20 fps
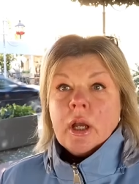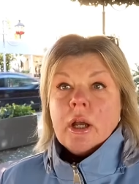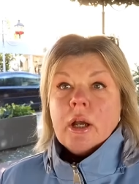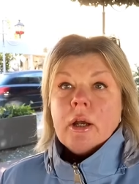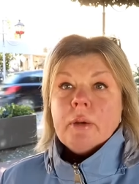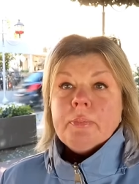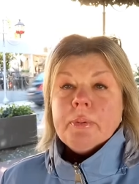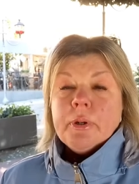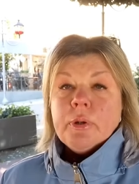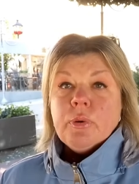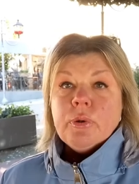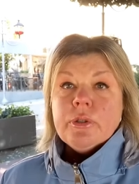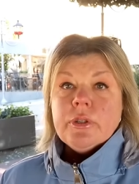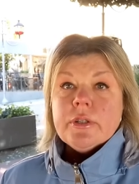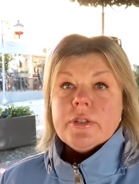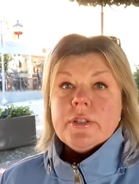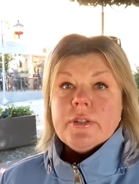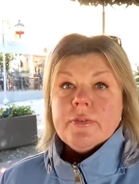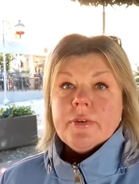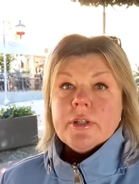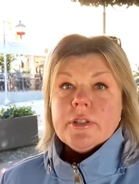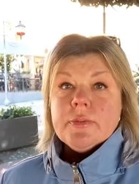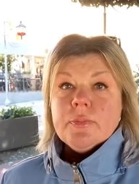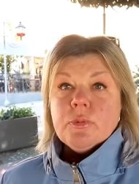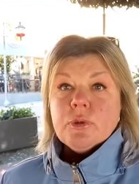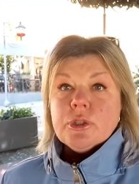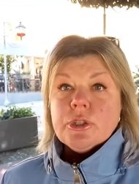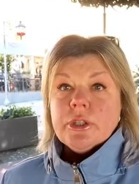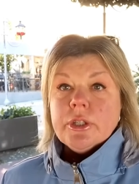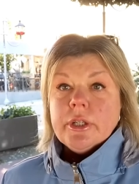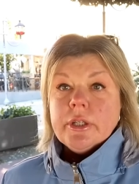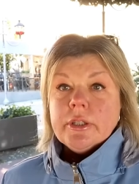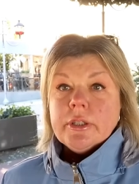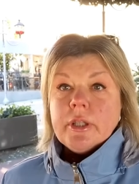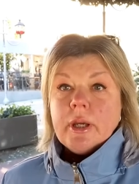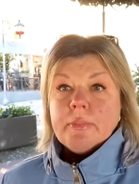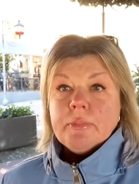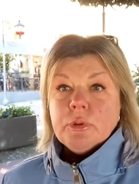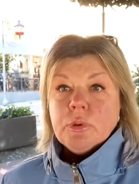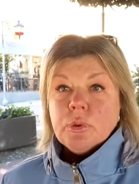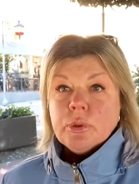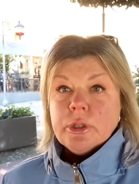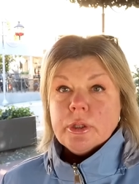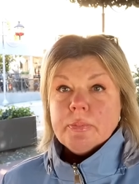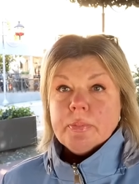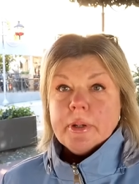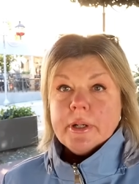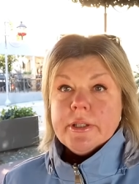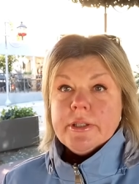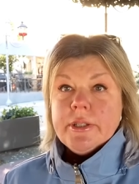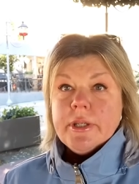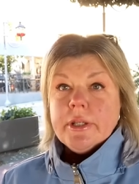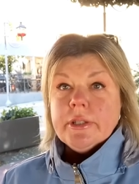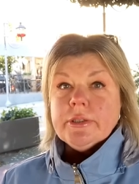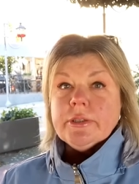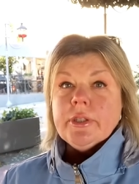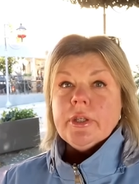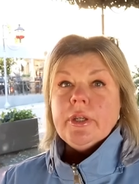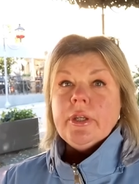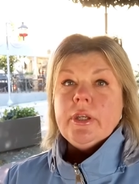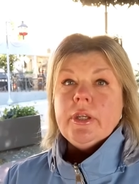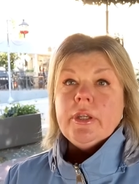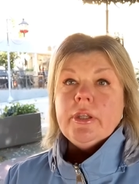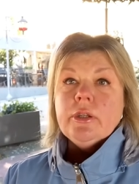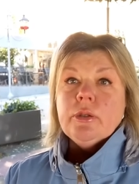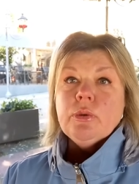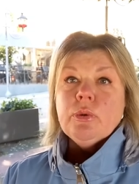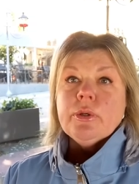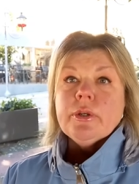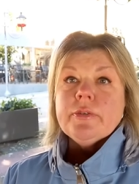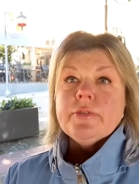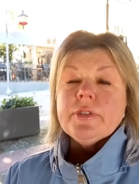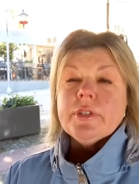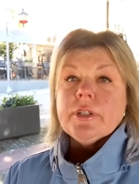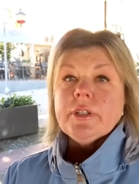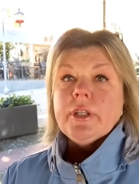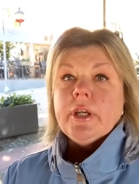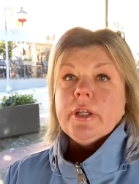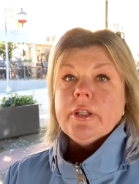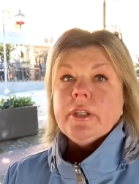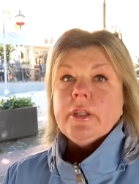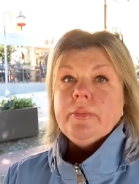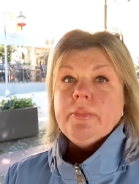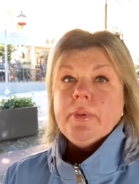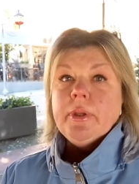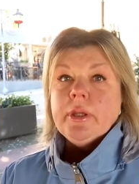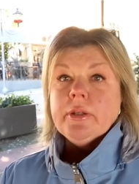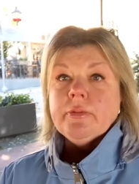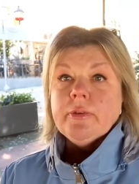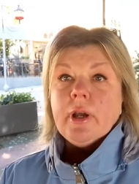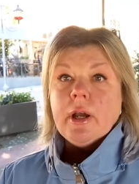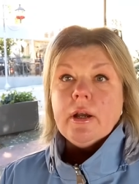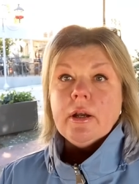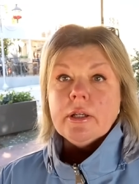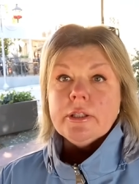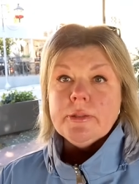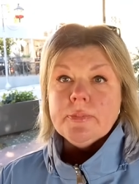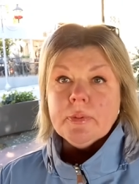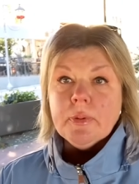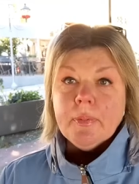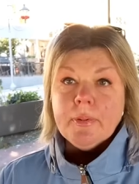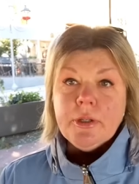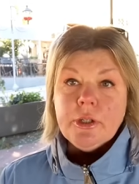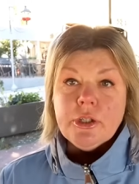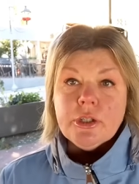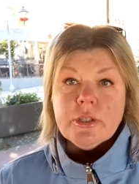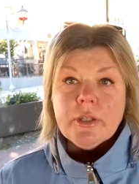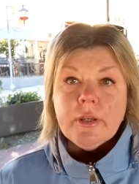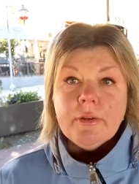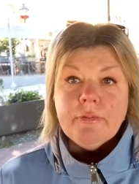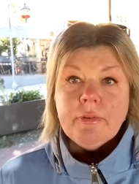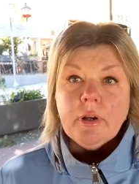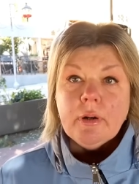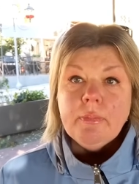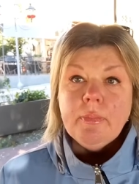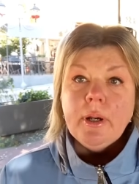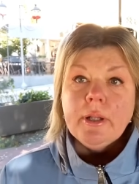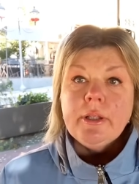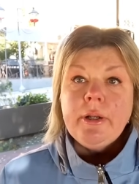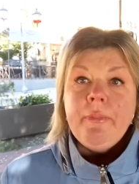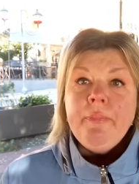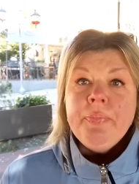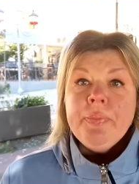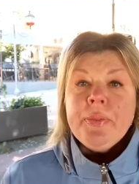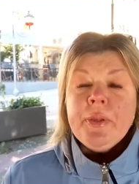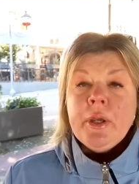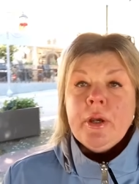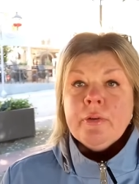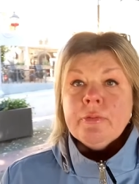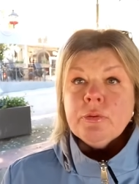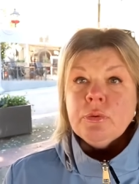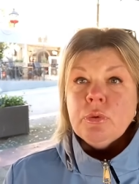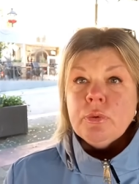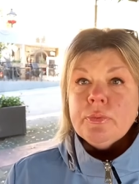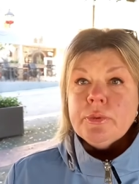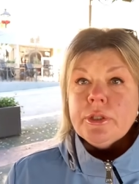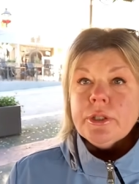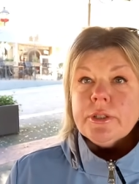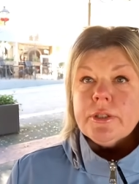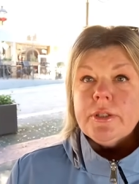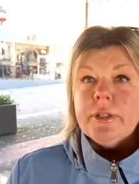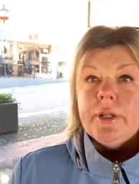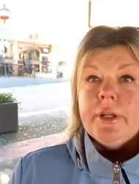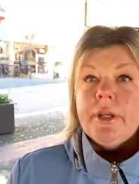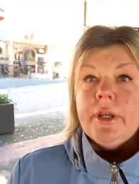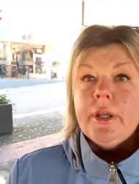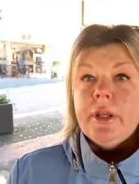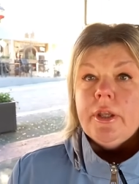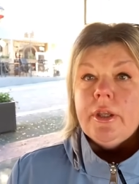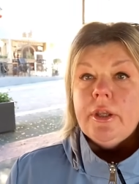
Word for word: А, приходят всевозможные там ноты протеста, и не только всегда это имеет а, дипломатический формат, в том числе